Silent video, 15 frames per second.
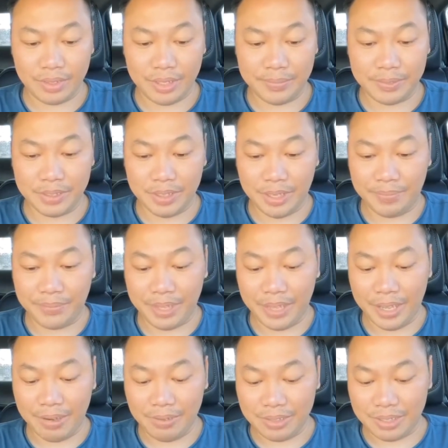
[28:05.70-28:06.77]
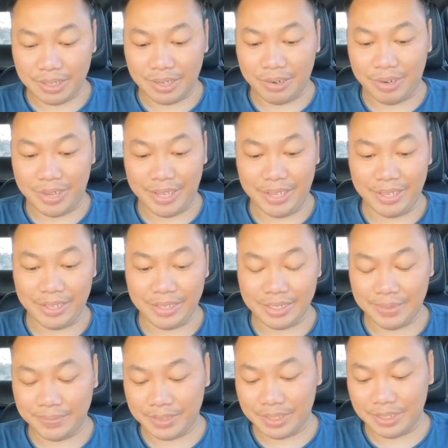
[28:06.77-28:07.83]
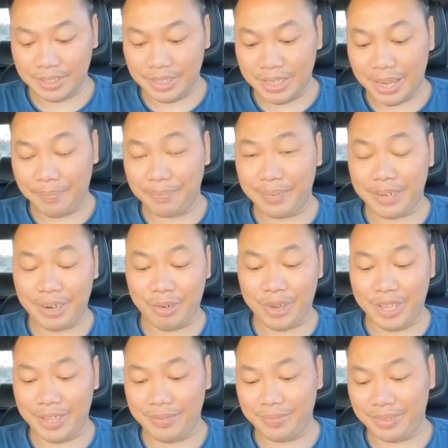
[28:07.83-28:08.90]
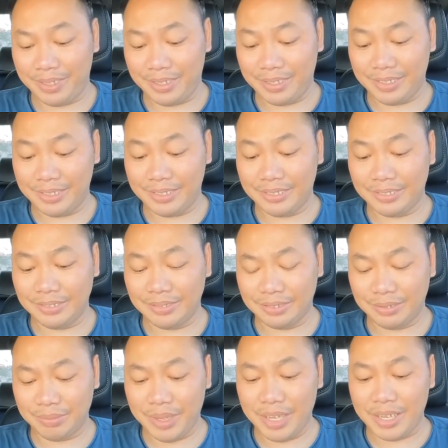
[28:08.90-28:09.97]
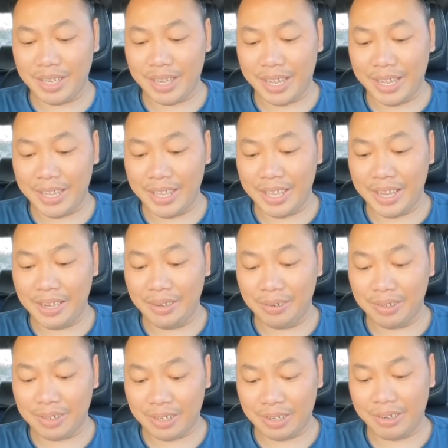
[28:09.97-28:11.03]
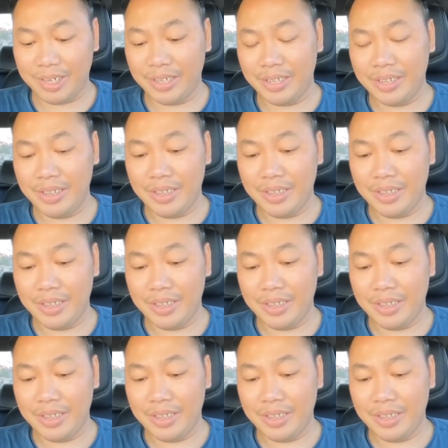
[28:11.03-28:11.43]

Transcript: sắp sửa gặp cháu rồi sắp sửa gặp rồi mà biết ngày về luôn rồi